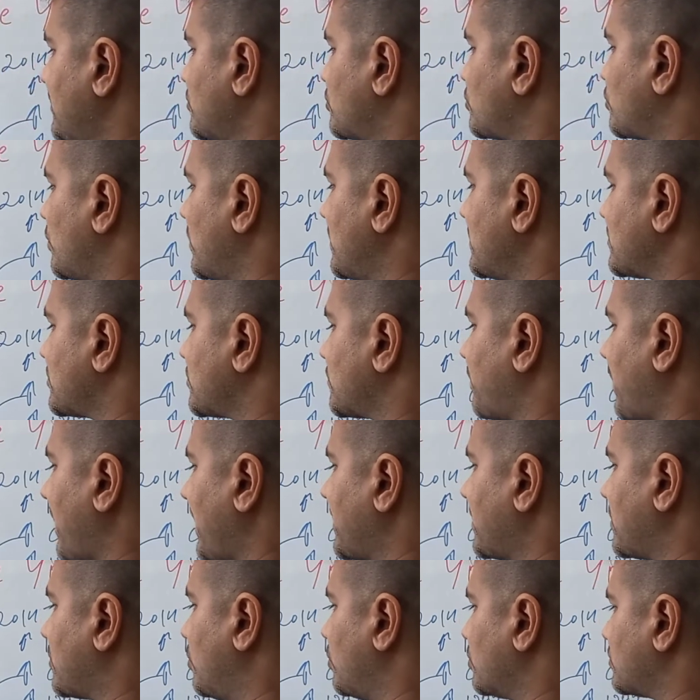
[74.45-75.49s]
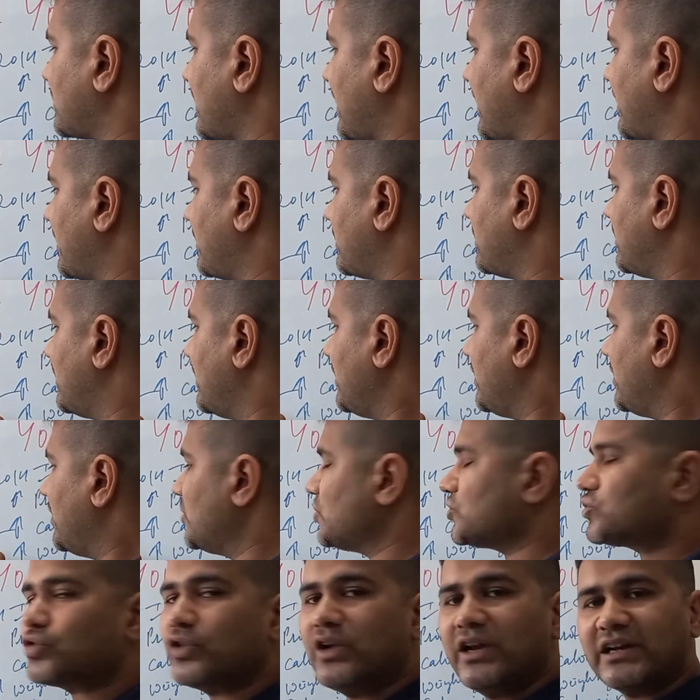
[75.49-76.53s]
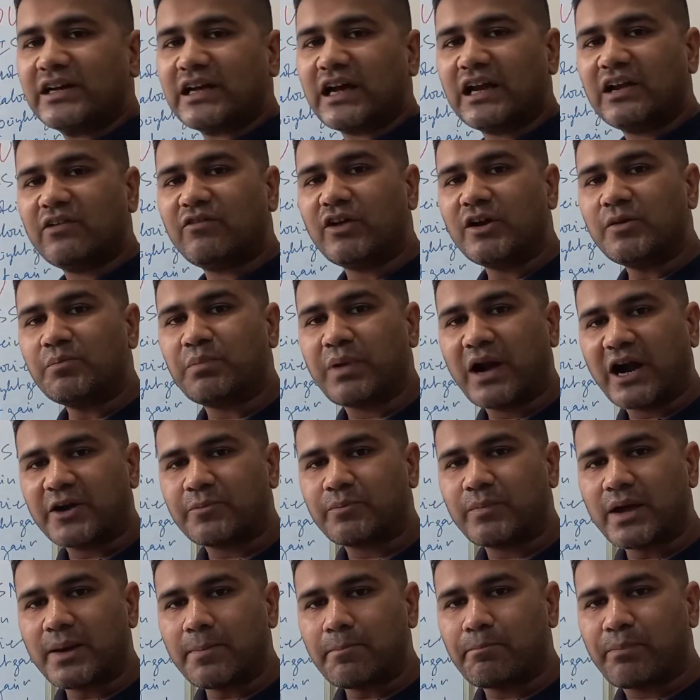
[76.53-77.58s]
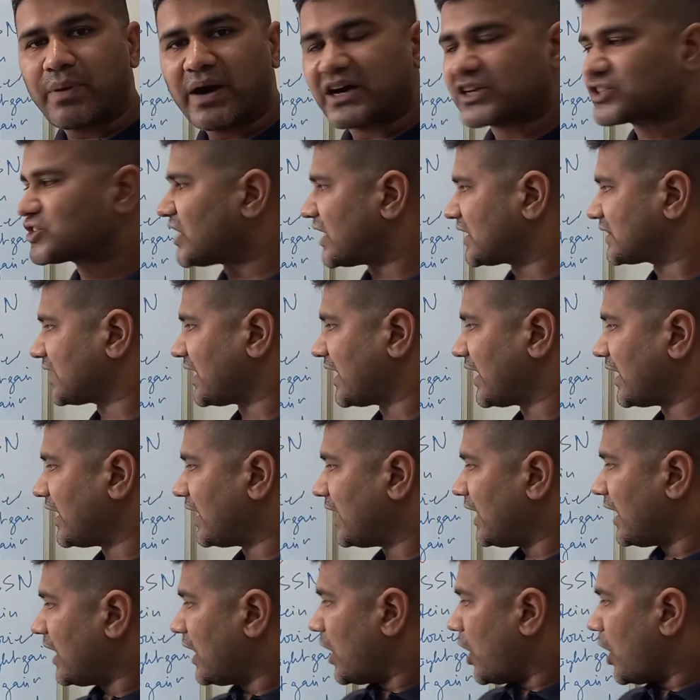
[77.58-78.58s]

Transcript: इंसुलिन स्पाइक होता है इंसुलिन का लेवल ब्लड में बढ़ जाता है